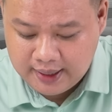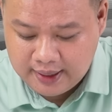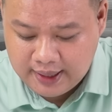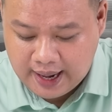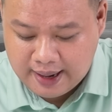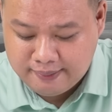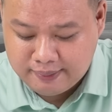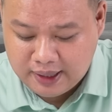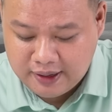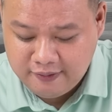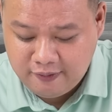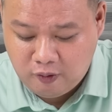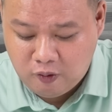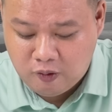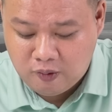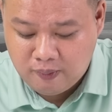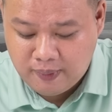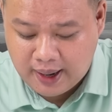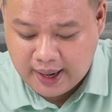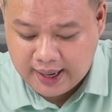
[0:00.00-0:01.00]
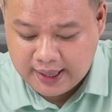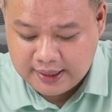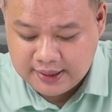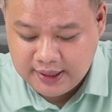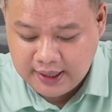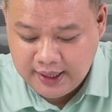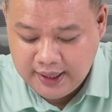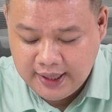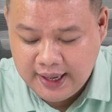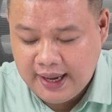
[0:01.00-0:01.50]
làm máy phủ mà
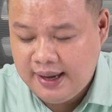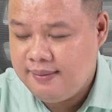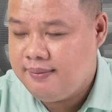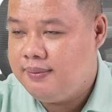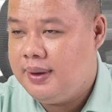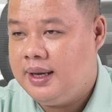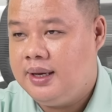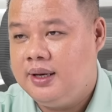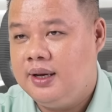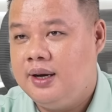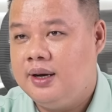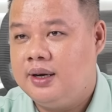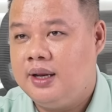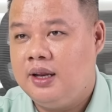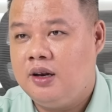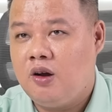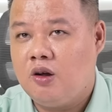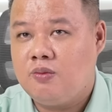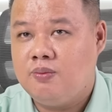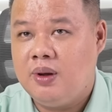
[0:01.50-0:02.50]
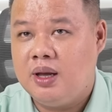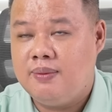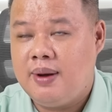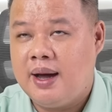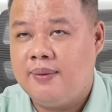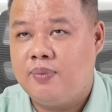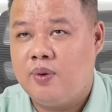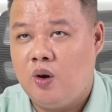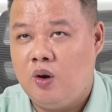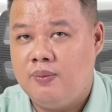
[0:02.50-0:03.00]
chơi game bình thường thì Note mười
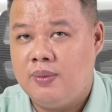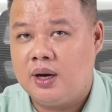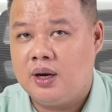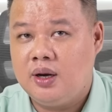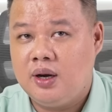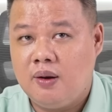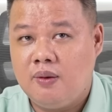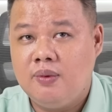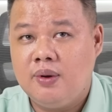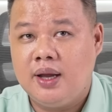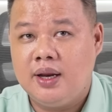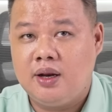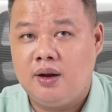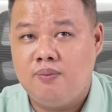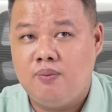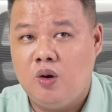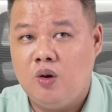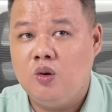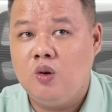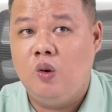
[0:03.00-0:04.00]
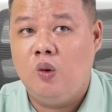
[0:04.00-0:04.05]
ba Pro mà trong cái tầm bốn